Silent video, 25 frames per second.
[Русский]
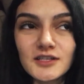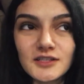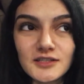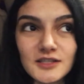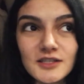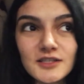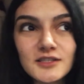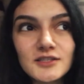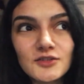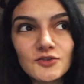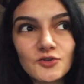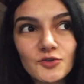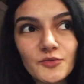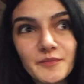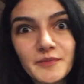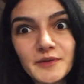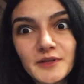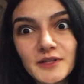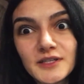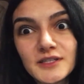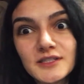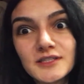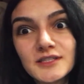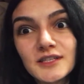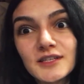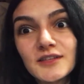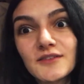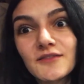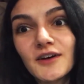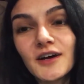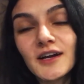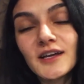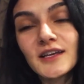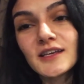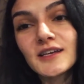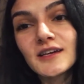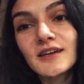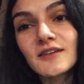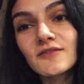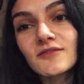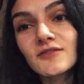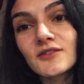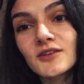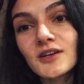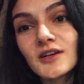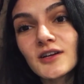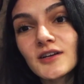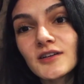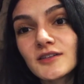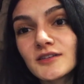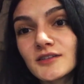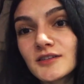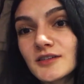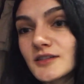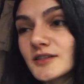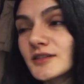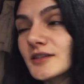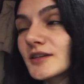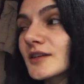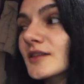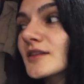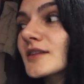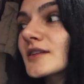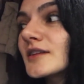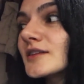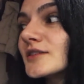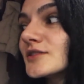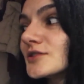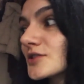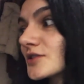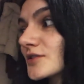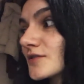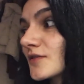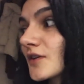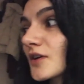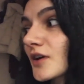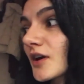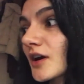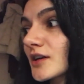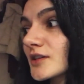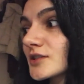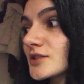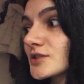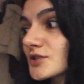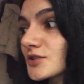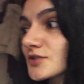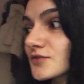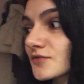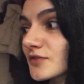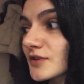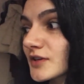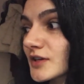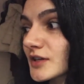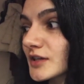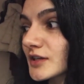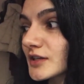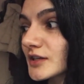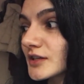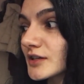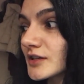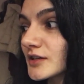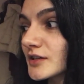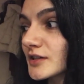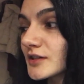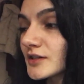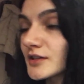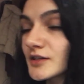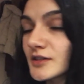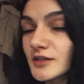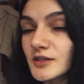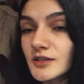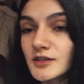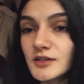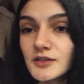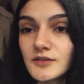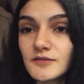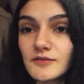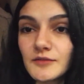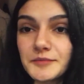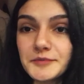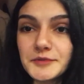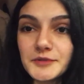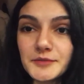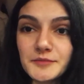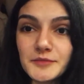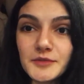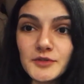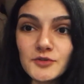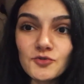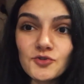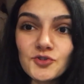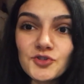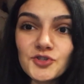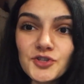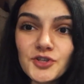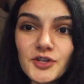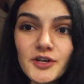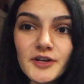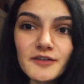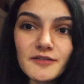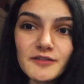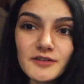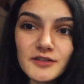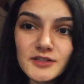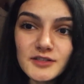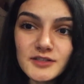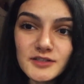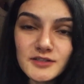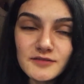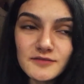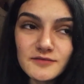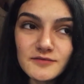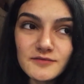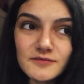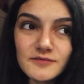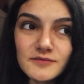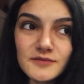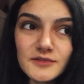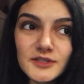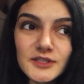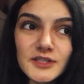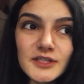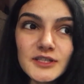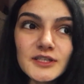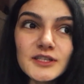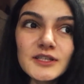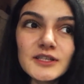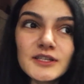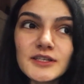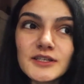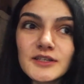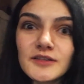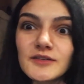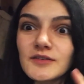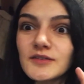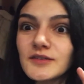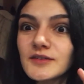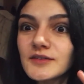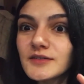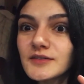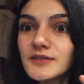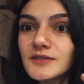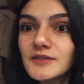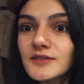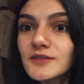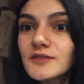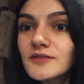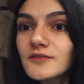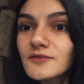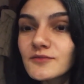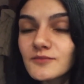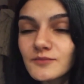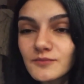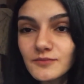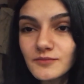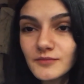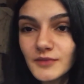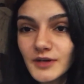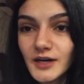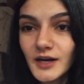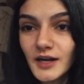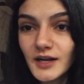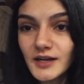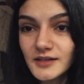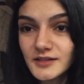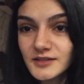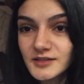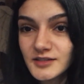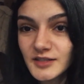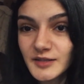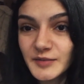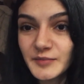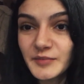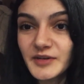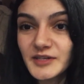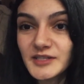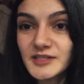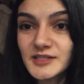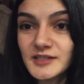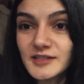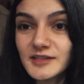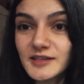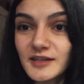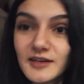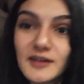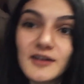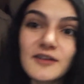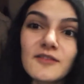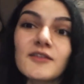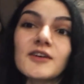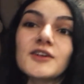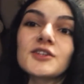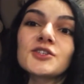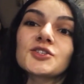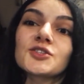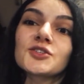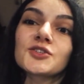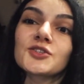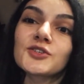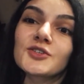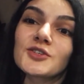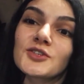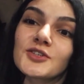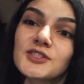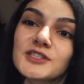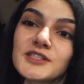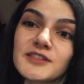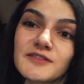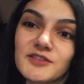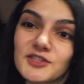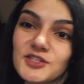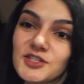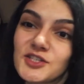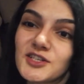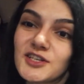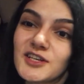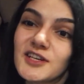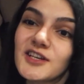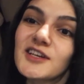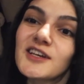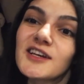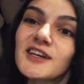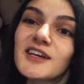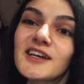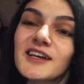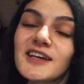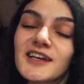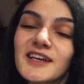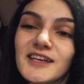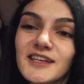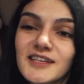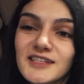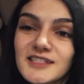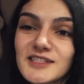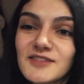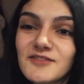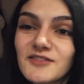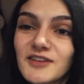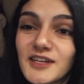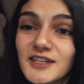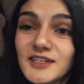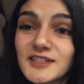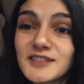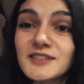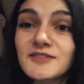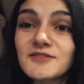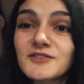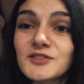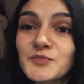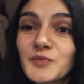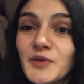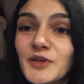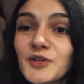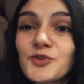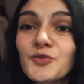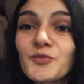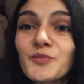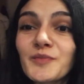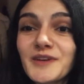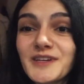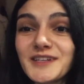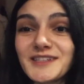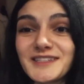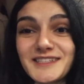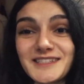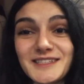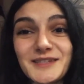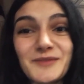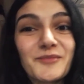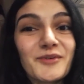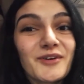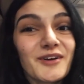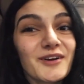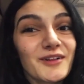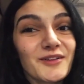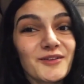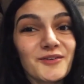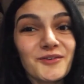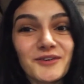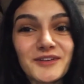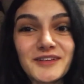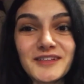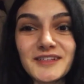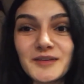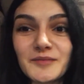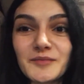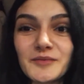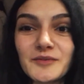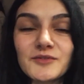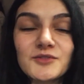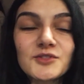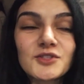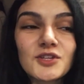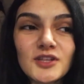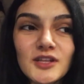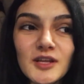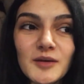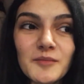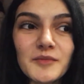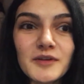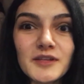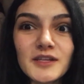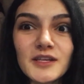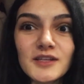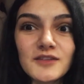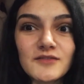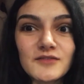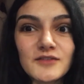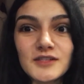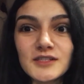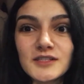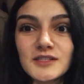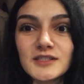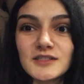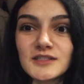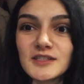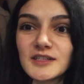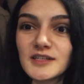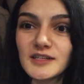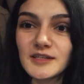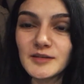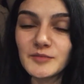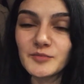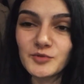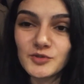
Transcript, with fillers: Здесь я купила за 2 евро, и они отличного качества, и, в общем, мне очень нравятся. И мораль всей басни такова, что, девочки, если вы едете в Испанию, берите с собой колготки, потому что там они отвратительные,